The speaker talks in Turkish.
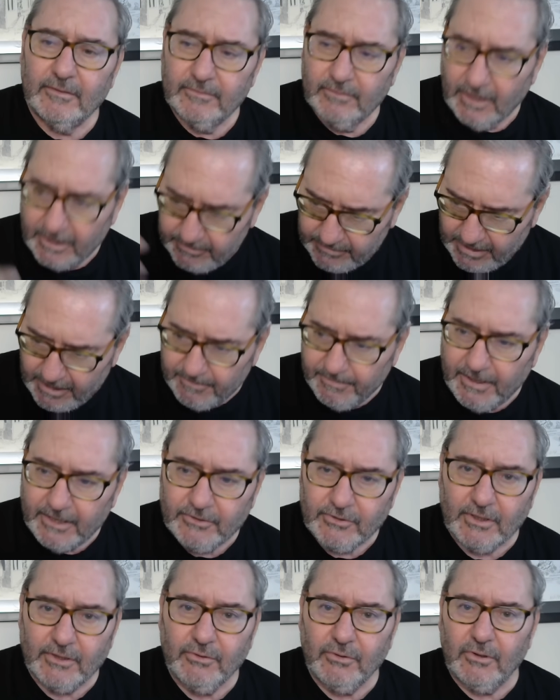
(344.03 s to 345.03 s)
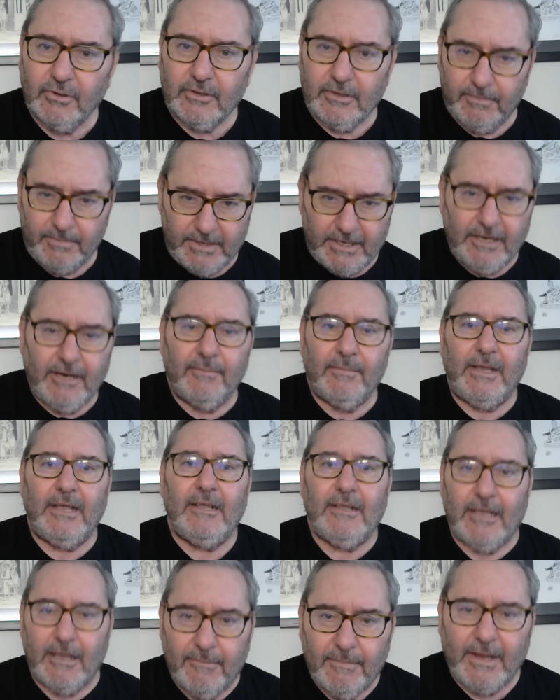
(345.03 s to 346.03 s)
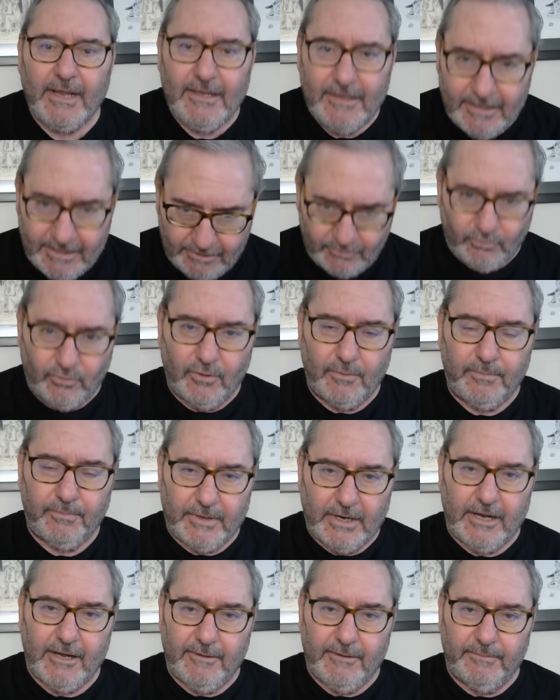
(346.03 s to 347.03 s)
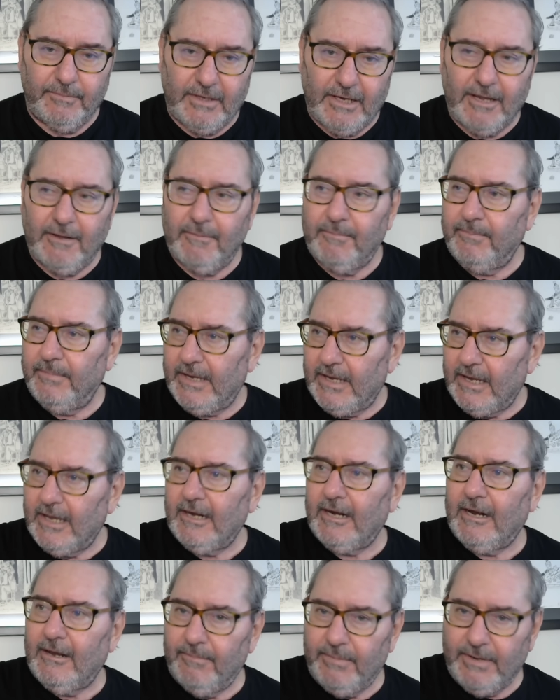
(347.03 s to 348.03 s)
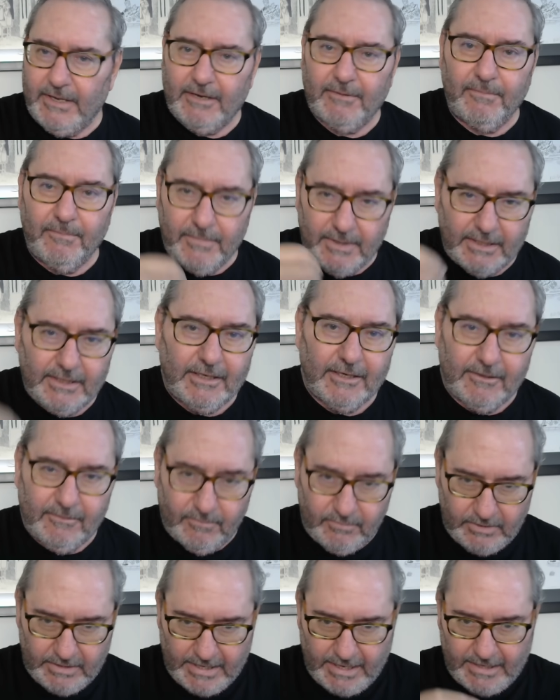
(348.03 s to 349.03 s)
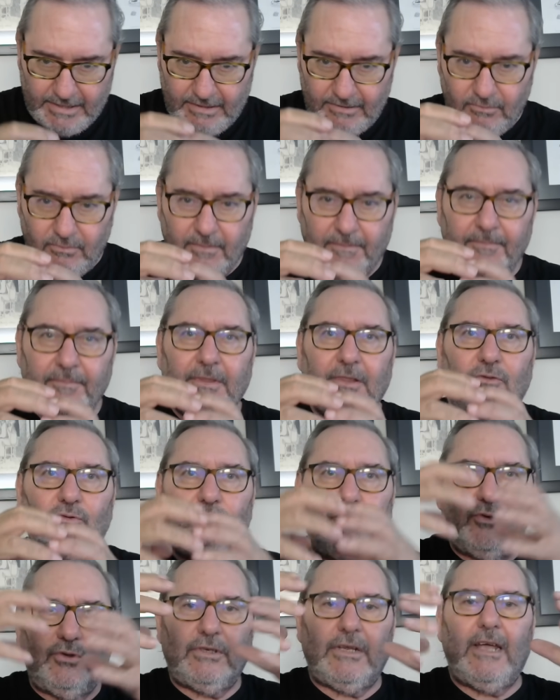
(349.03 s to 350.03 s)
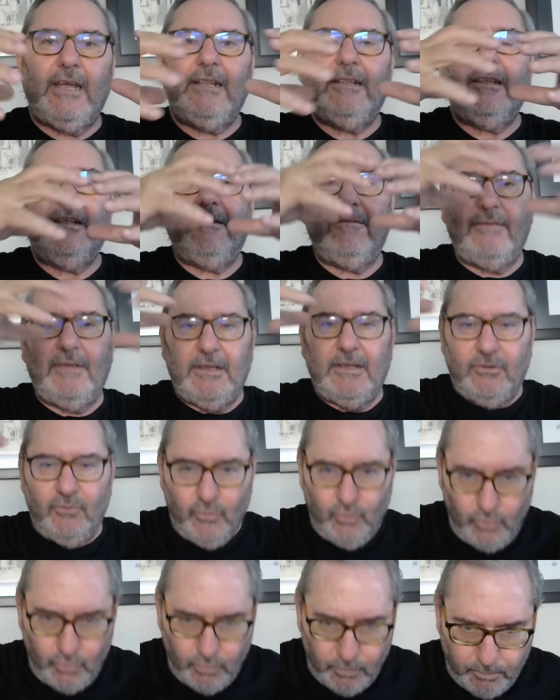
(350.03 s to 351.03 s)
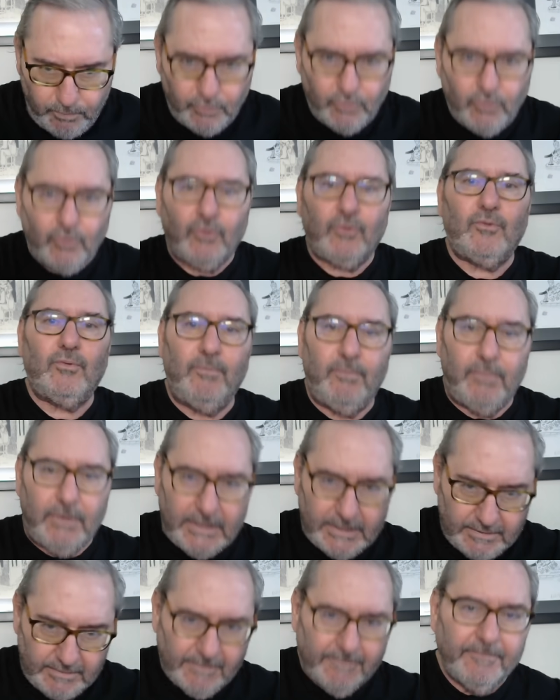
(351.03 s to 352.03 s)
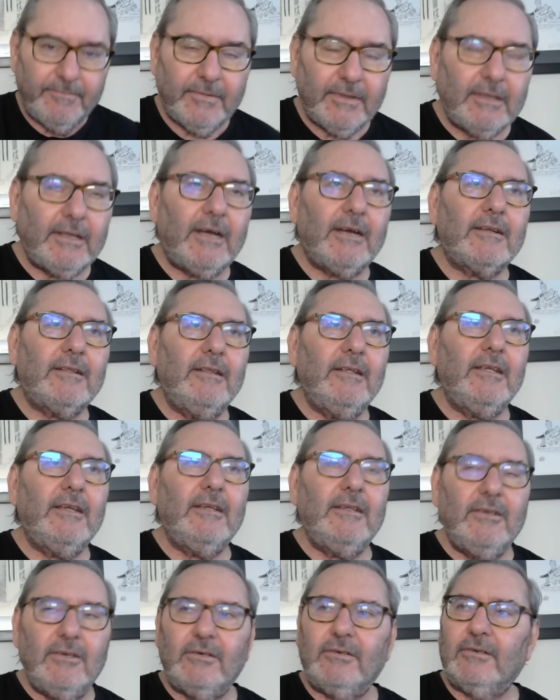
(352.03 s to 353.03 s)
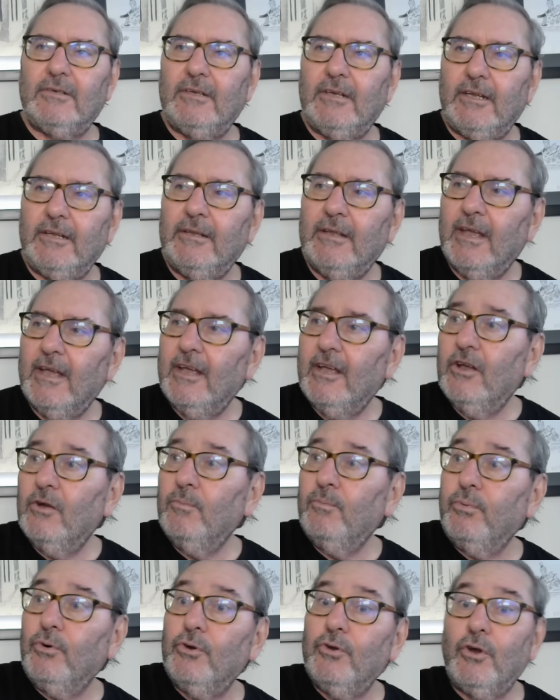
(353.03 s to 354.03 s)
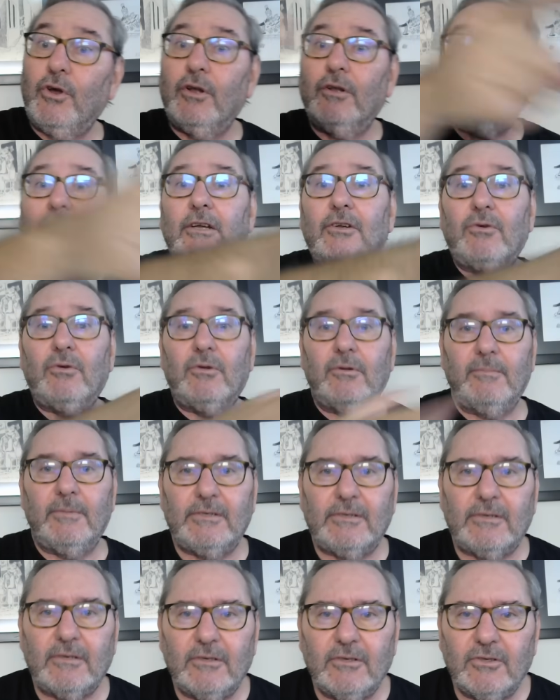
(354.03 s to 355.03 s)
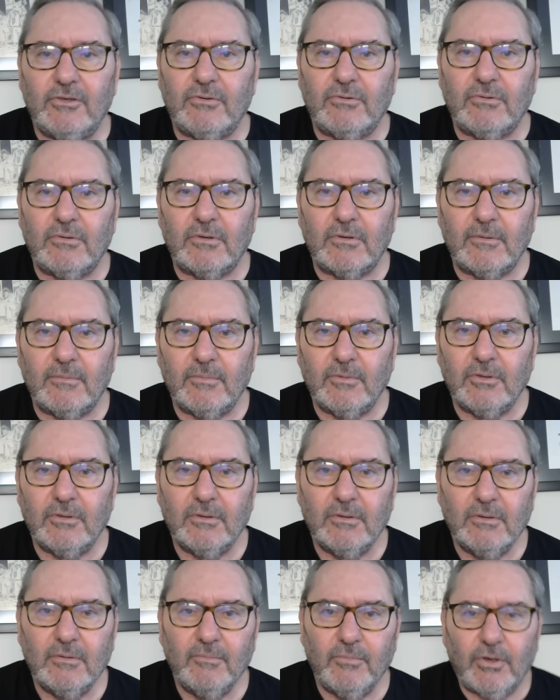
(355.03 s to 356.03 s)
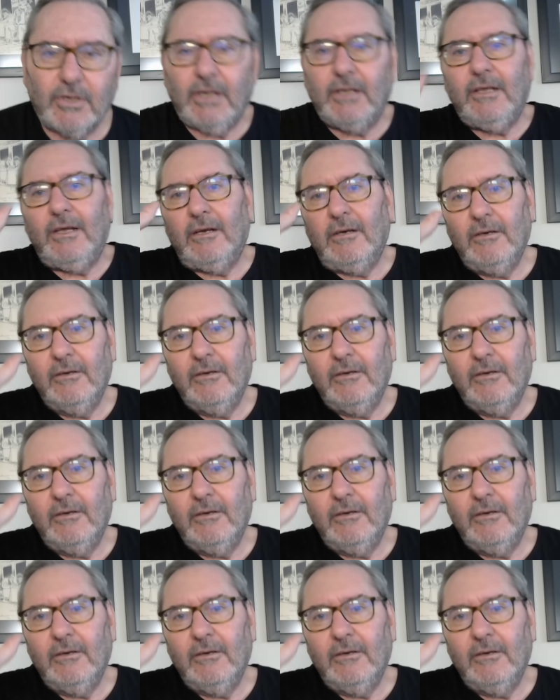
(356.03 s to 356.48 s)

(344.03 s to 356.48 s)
Azerbaycan diyor ki benim egemenlik toprağımda bir yere bir malın yani düzenli ve büyük bir nakliye işinin bu yoldan olmasını istiyorum. Bu kadar.